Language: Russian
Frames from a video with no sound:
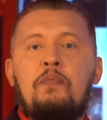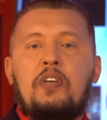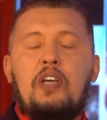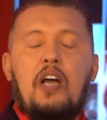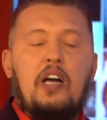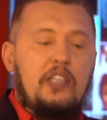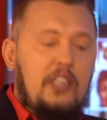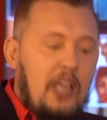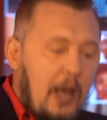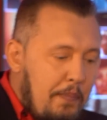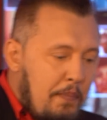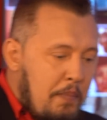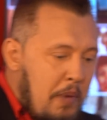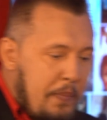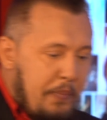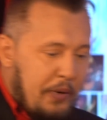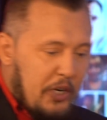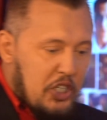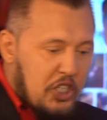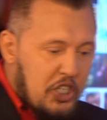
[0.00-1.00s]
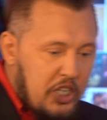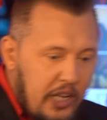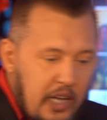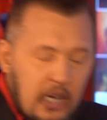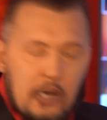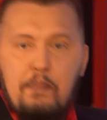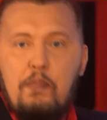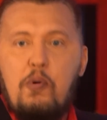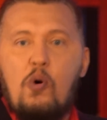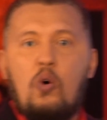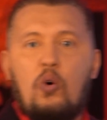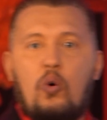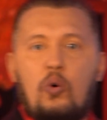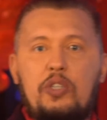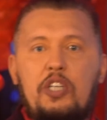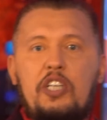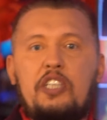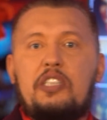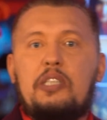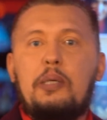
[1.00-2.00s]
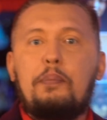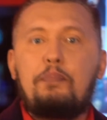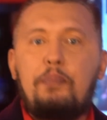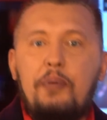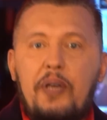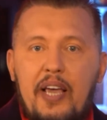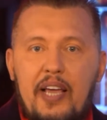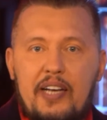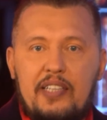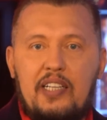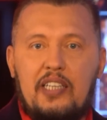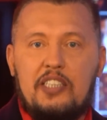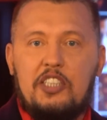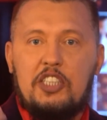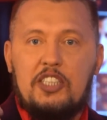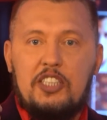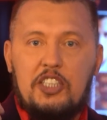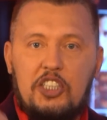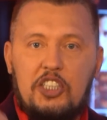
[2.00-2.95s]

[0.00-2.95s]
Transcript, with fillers: Когда мы пришли к Богу, и теперь наша